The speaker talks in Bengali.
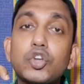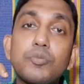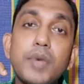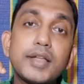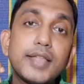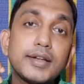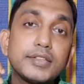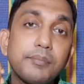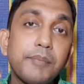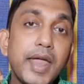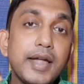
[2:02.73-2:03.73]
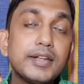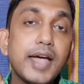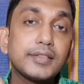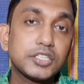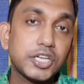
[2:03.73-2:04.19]
সময় তার যে মেলটা
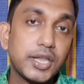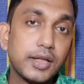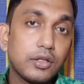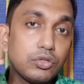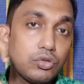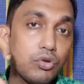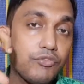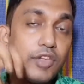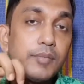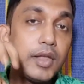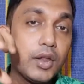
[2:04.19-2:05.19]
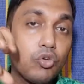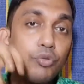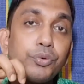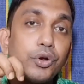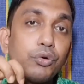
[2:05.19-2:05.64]
আছে সেটা কিন্তু ফিমেলের
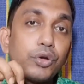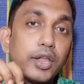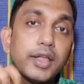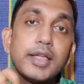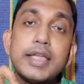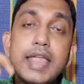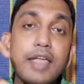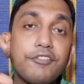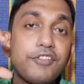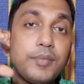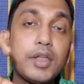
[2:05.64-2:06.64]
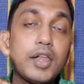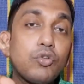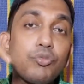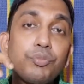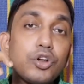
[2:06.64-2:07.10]
উপরে ওঠে এই ফিমেলের
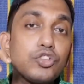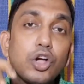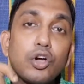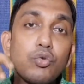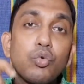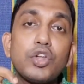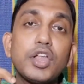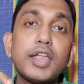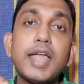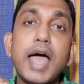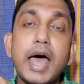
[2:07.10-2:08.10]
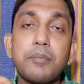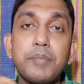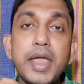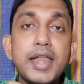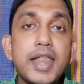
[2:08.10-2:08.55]
উপরে যখন উঠে আর
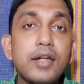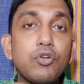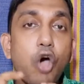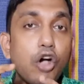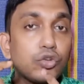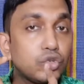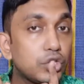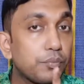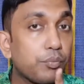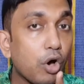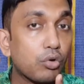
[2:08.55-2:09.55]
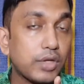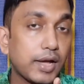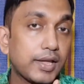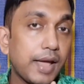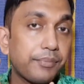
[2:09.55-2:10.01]
মেলের নখ যদি বড়
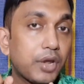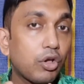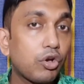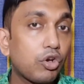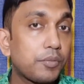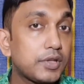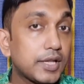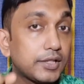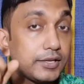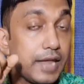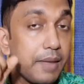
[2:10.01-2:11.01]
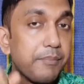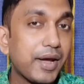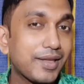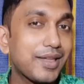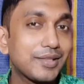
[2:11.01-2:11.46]
থাকে আপনার লক্ষ্য করবেন যে যাদের টেম
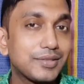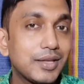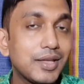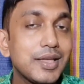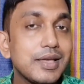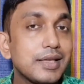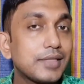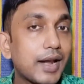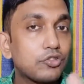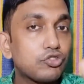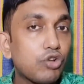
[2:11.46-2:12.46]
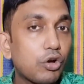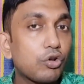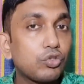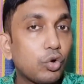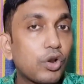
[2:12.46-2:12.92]
পাখি আছে তারা যদি কখনো
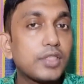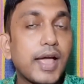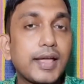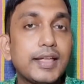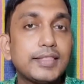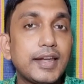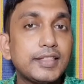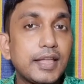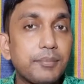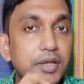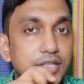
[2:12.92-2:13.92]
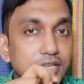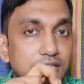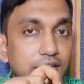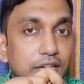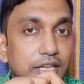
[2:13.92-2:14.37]
ধরে থাকেন তাহলে দেখবেন যে
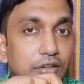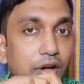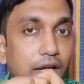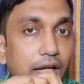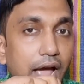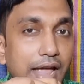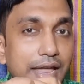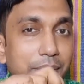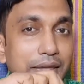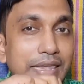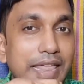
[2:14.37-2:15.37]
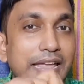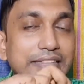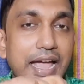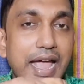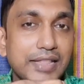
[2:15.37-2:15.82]
সেগুলো কি হয় এবার লেগে
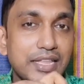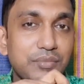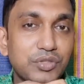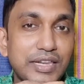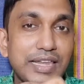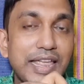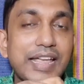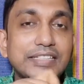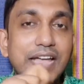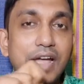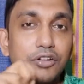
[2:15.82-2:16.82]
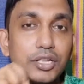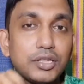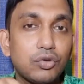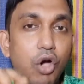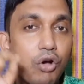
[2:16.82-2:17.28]
যায় হাতের মধ্যে লেগে যায় অর্থাৎ
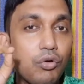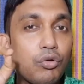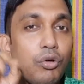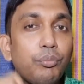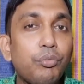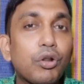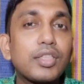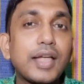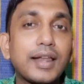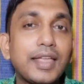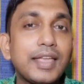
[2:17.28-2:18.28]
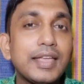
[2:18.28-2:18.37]
নখগুলো বড়ে থাকলে